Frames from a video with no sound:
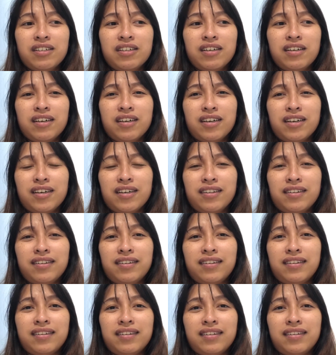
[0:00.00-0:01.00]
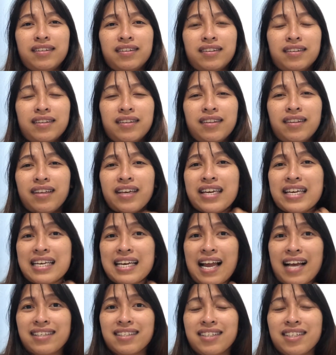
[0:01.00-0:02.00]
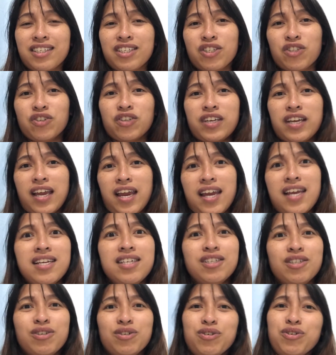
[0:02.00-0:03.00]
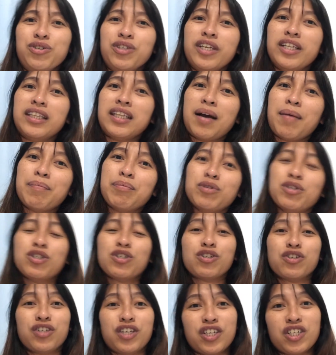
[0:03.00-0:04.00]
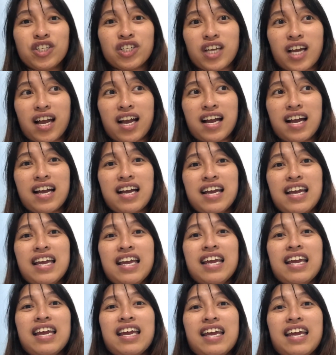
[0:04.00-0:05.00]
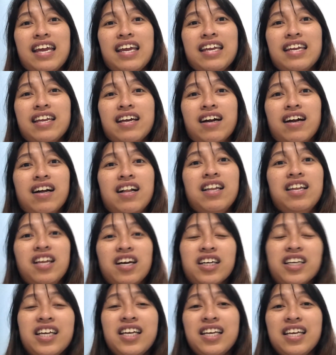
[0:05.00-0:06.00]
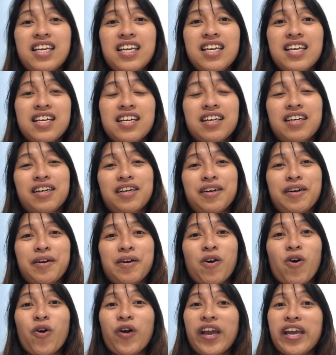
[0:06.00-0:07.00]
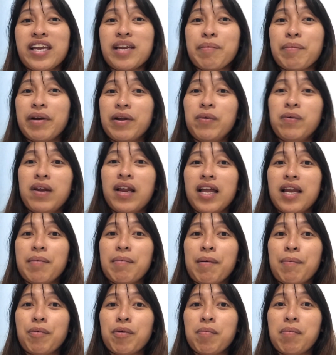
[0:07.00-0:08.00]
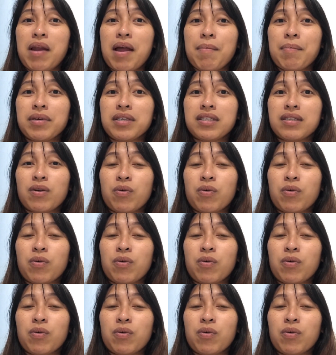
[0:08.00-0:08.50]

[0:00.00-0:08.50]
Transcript: uh, three classes today so natapos ko na siya and uh, luckily uh, okay naman wala namang problema sa